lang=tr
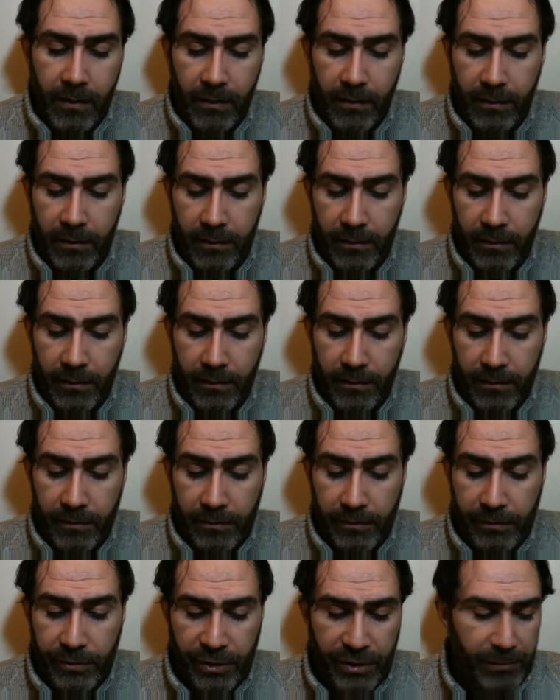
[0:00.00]
Ee,
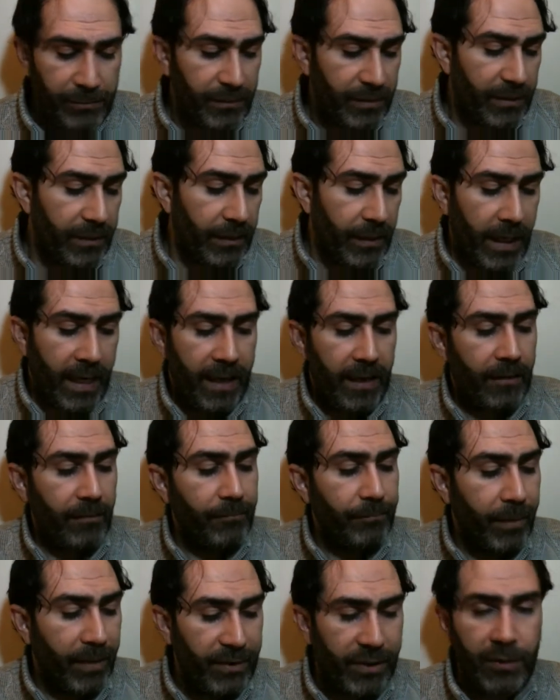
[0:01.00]
şimdi
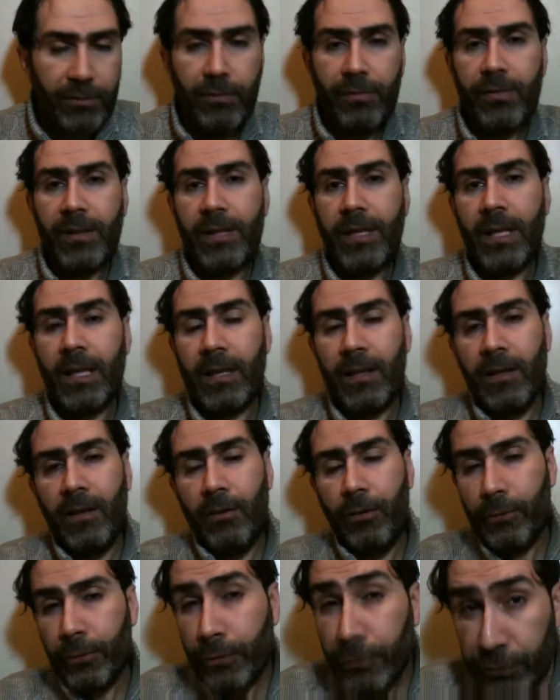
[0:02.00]
başa dönerek
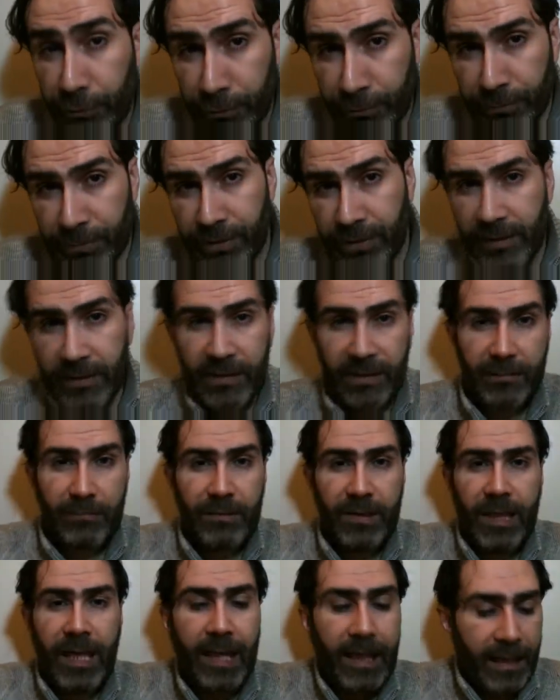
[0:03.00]
okuduğumuz
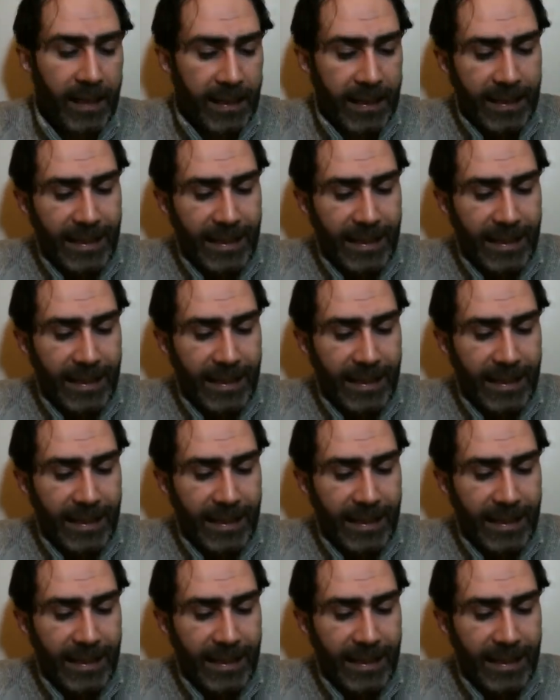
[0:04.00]
kısımda